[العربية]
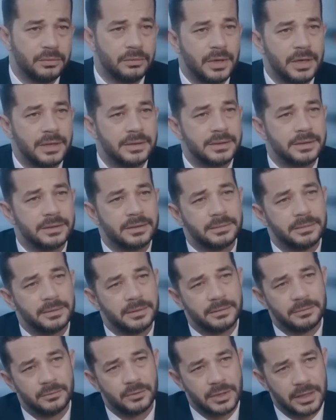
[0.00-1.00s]
وعايزك
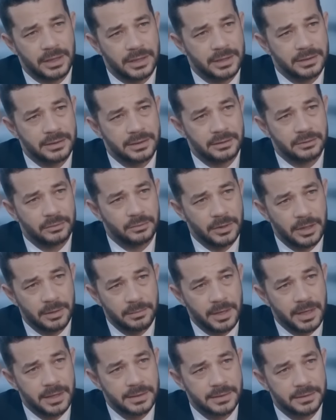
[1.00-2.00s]
تبقي متأكدة إنه
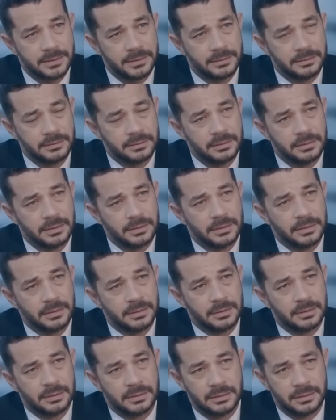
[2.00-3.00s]
مهما حصل
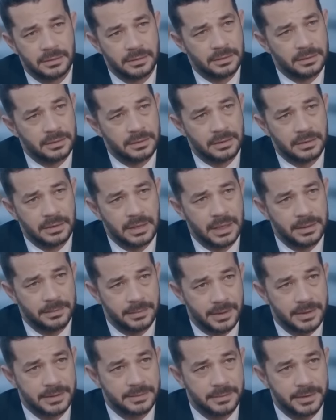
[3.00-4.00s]

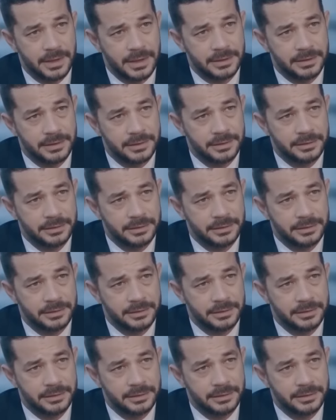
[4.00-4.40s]
هيبقى غصب عني